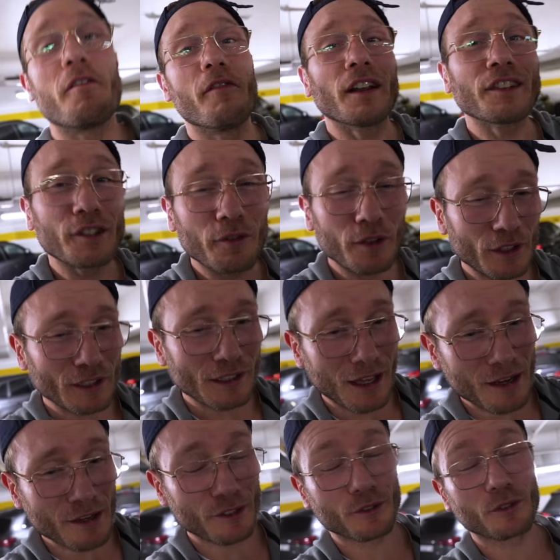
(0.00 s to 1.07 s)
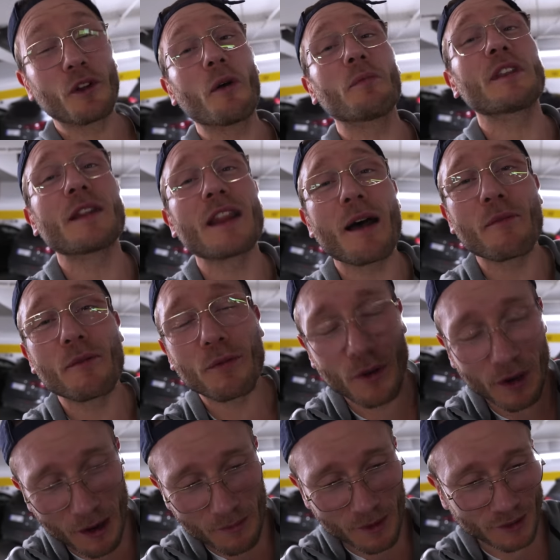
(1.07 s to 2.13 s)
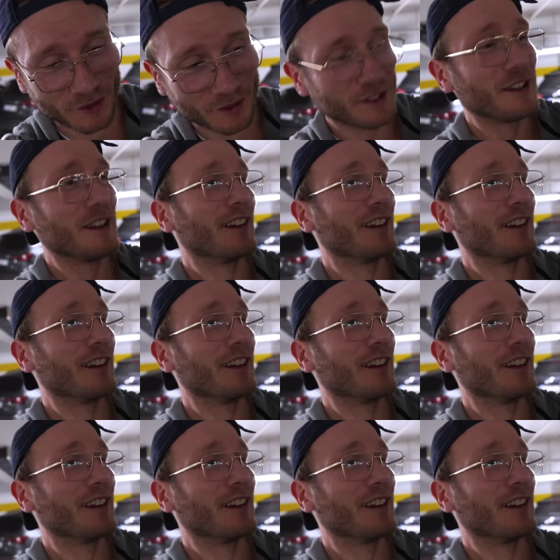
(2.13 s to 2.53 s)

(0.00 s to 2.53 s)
was da wirklich dran ist und ob der Name Programm ist.